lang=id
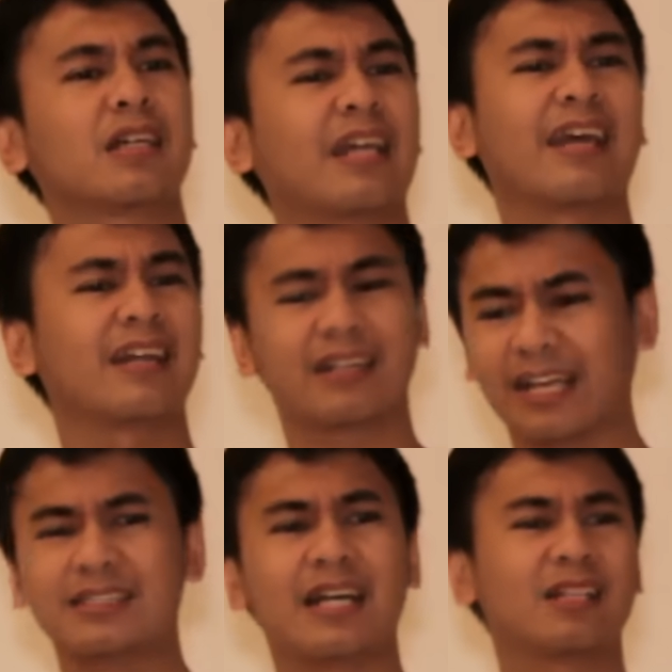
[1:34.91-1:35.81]
kayak
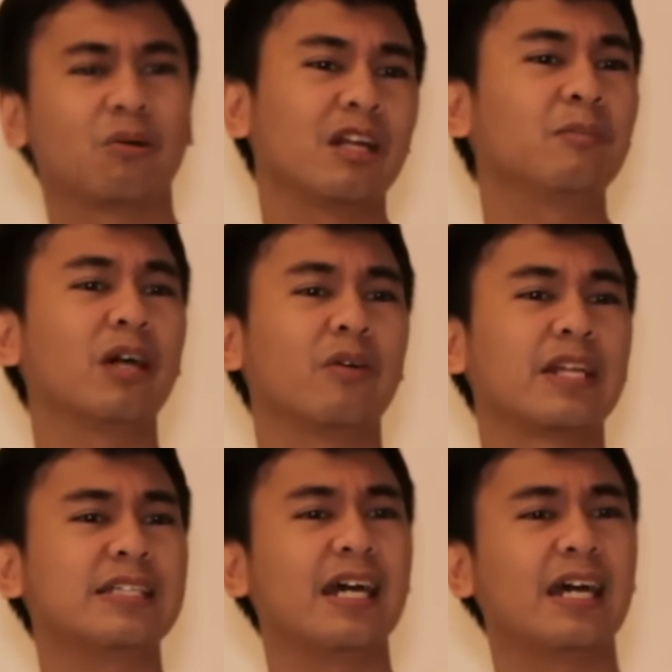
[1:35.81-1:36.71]
kayak jahat gue kan bukan orang
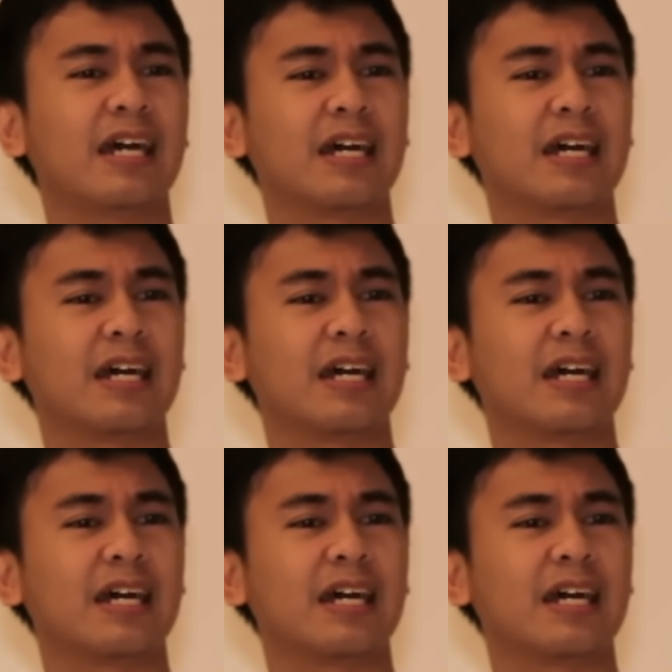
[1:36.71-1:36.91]
jahat eh